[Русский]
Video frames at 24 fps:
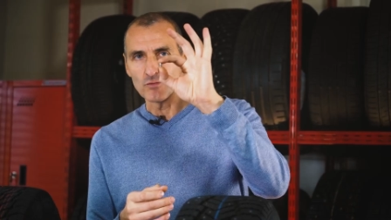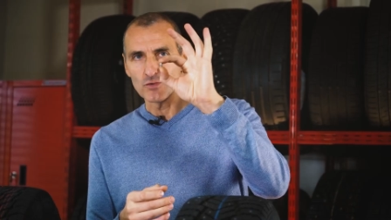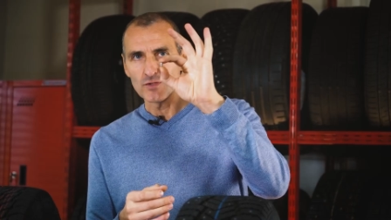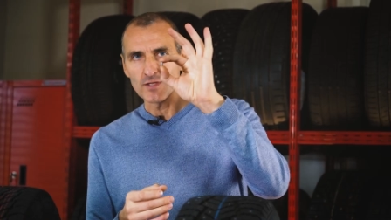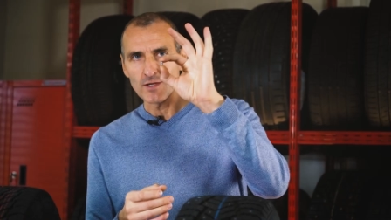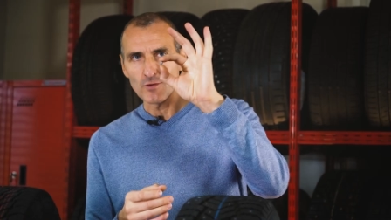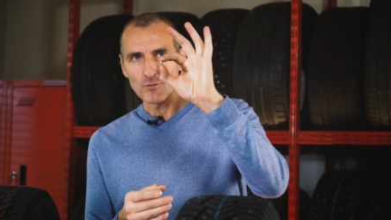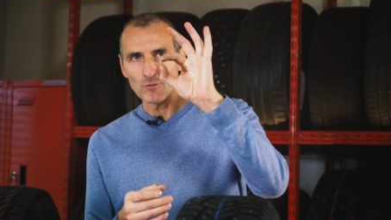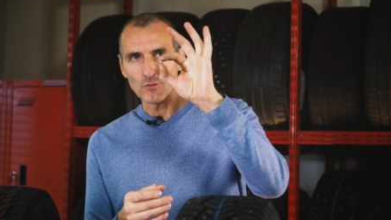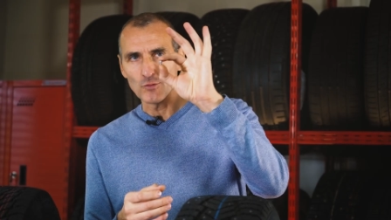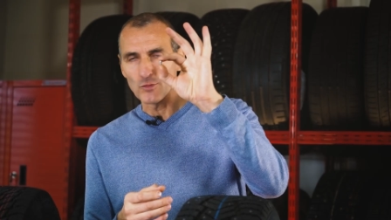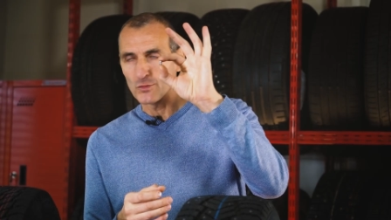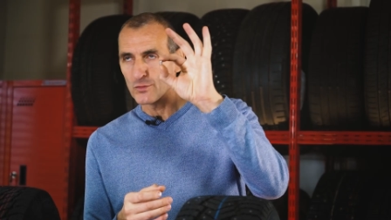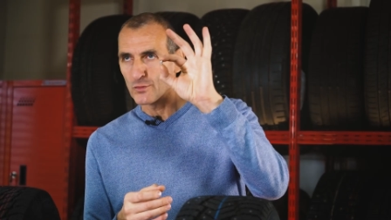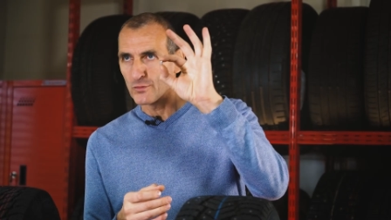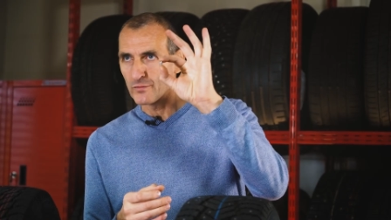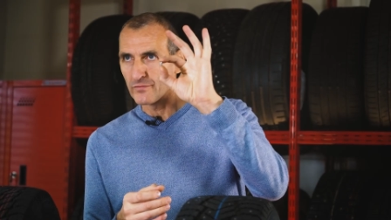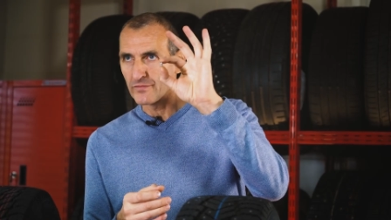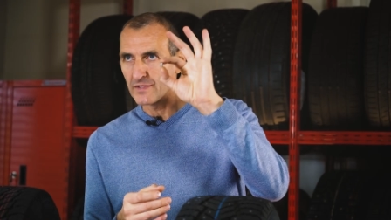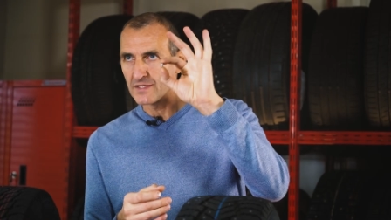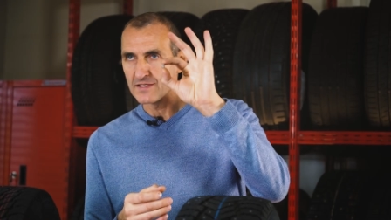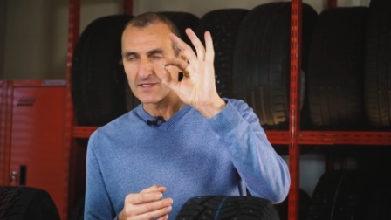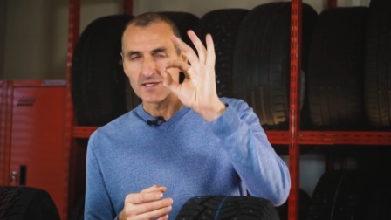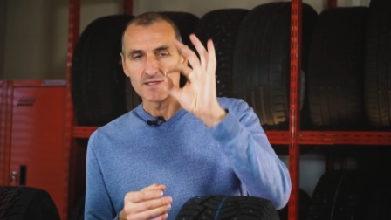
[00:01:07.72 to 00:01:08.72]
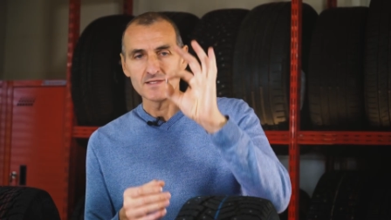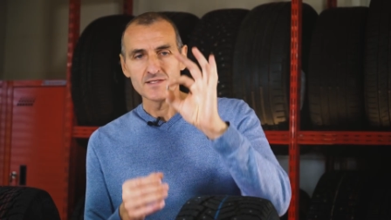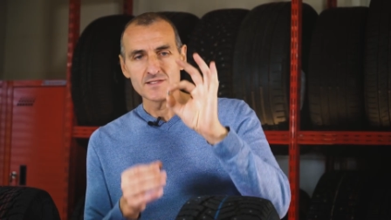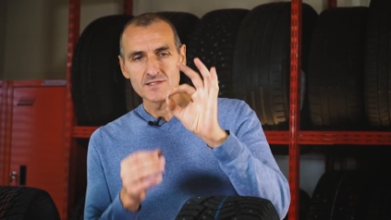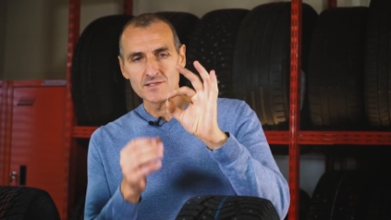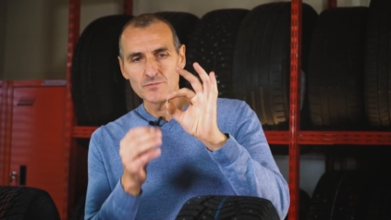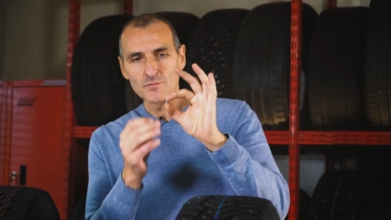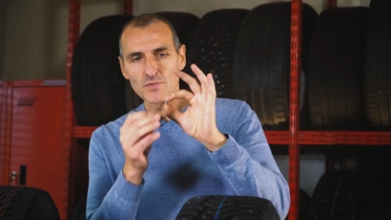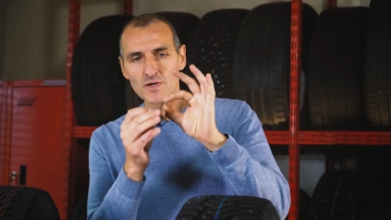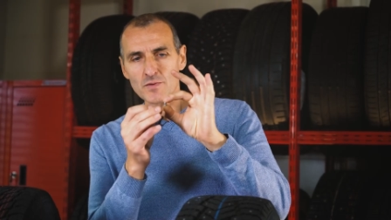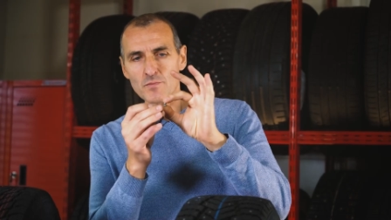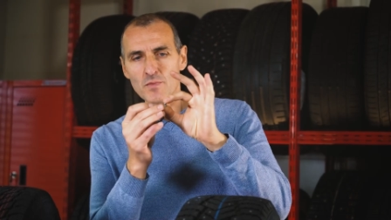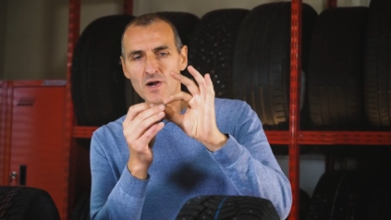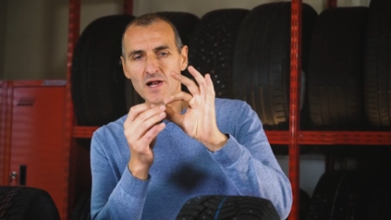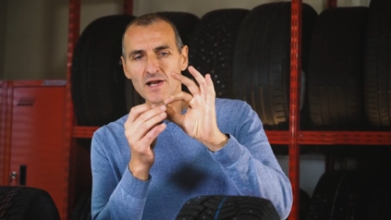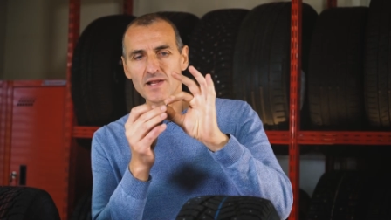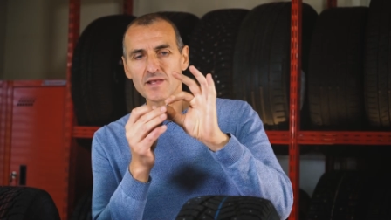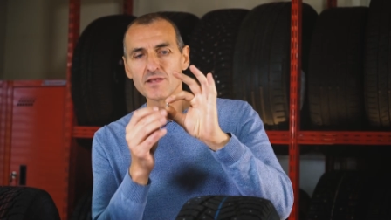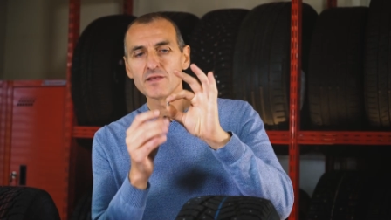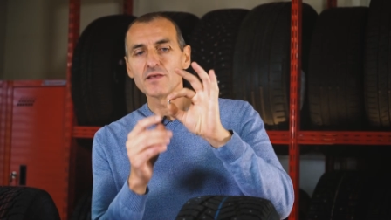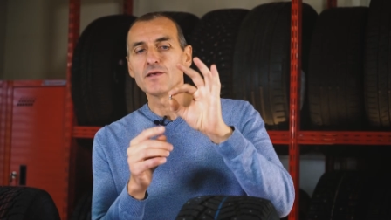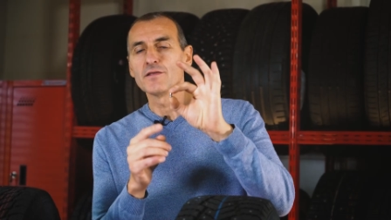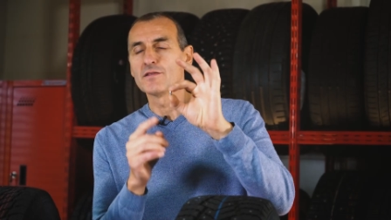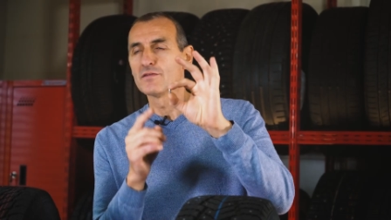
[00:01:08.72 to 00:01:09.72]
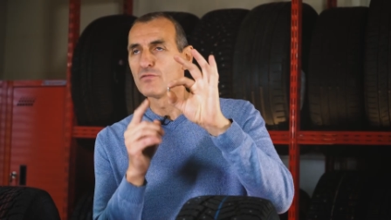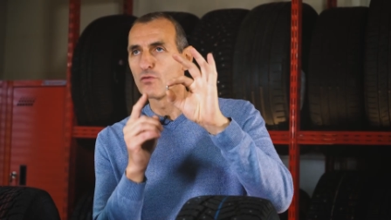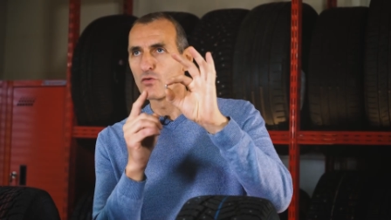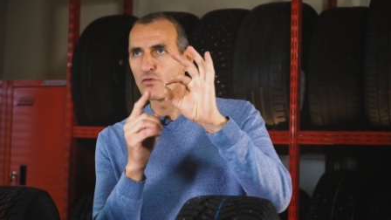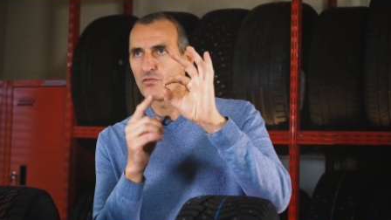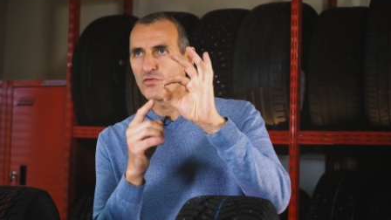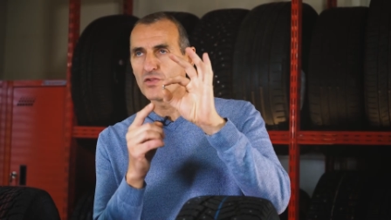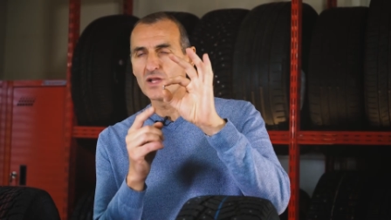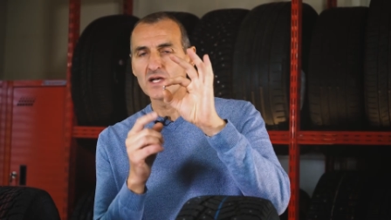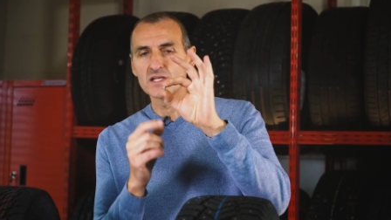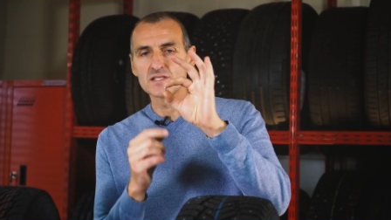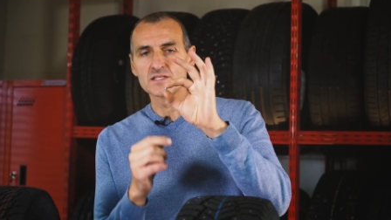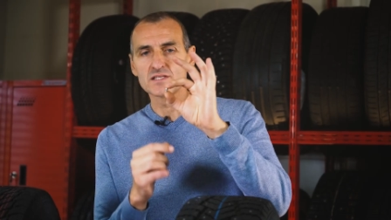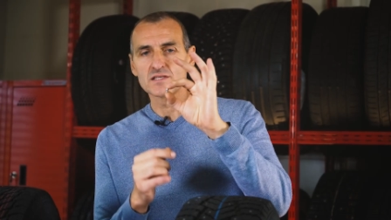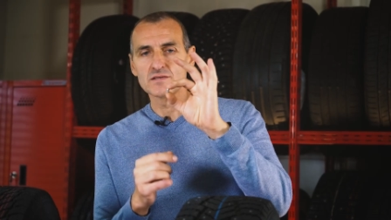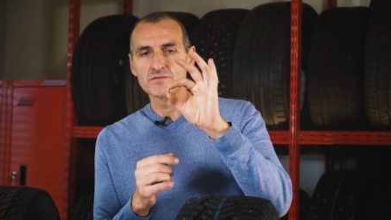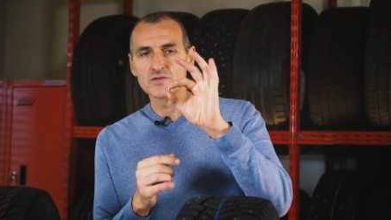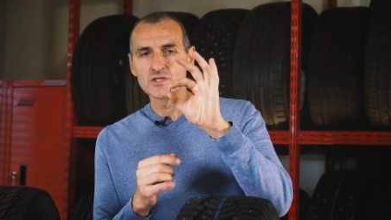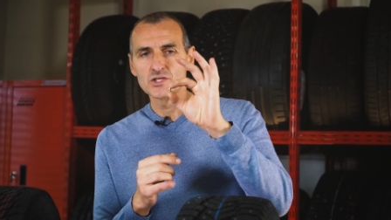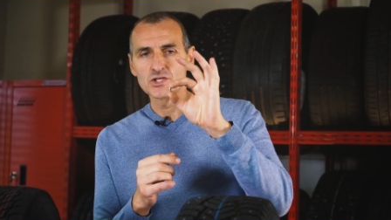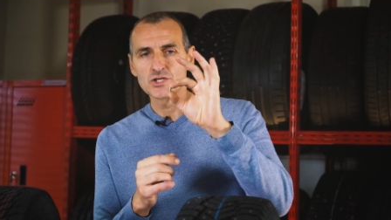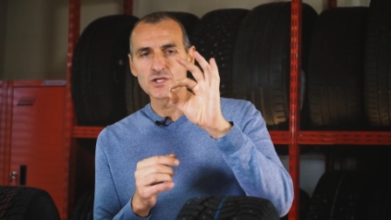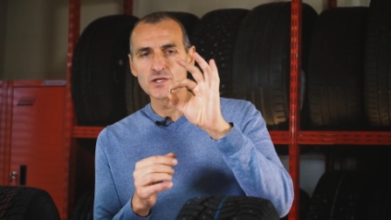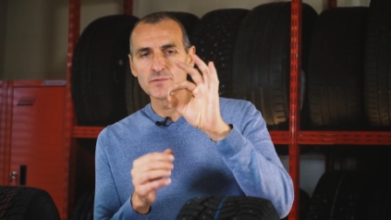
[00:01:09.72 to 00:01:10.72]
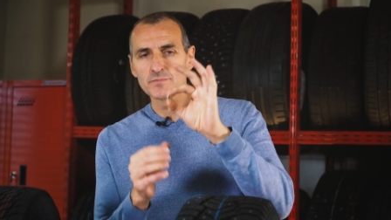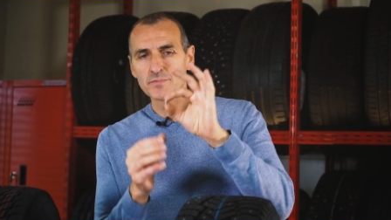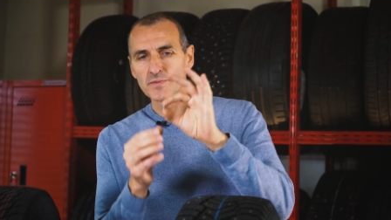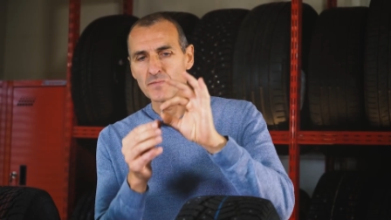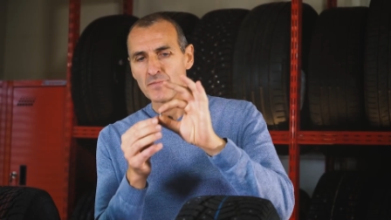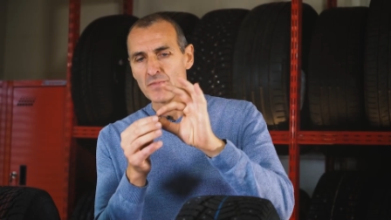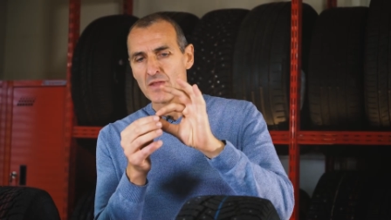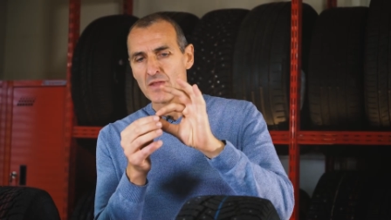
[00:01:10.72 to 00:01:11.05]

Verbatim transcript: Вот такой вот он весь из себя маленький, двухфланцевый шип